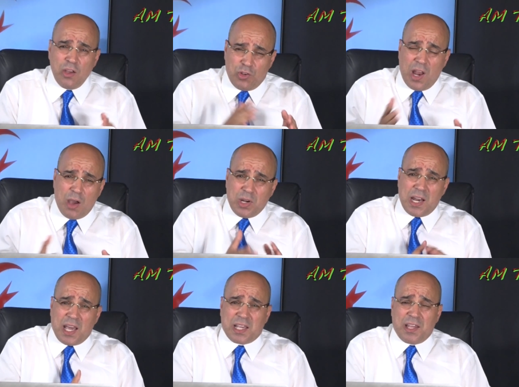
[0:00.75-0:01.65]
في الآونة
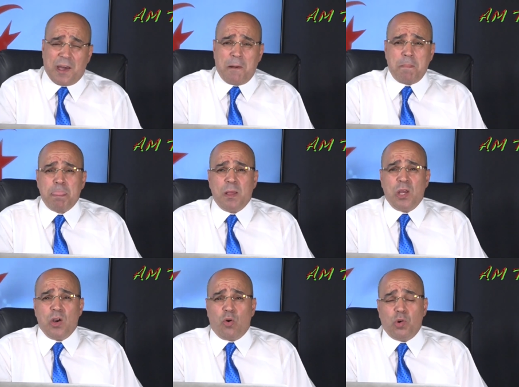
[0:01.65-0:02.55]
الأخيرة
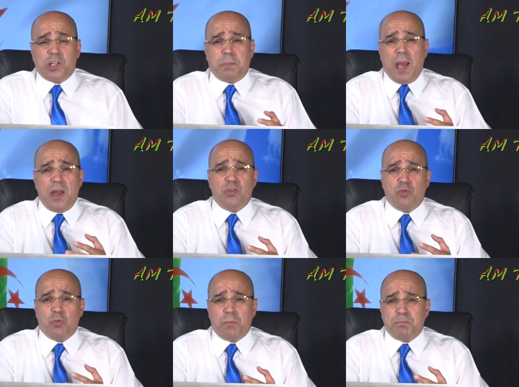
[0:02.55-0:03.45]
قلت
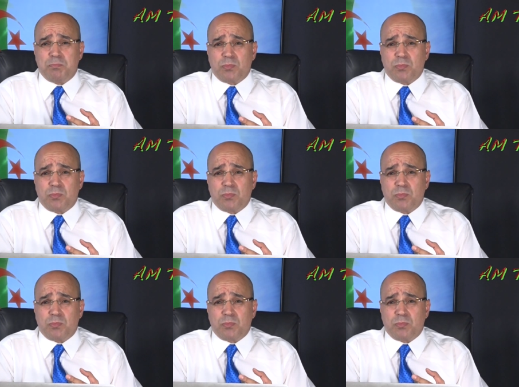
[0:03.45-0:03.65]
بأنه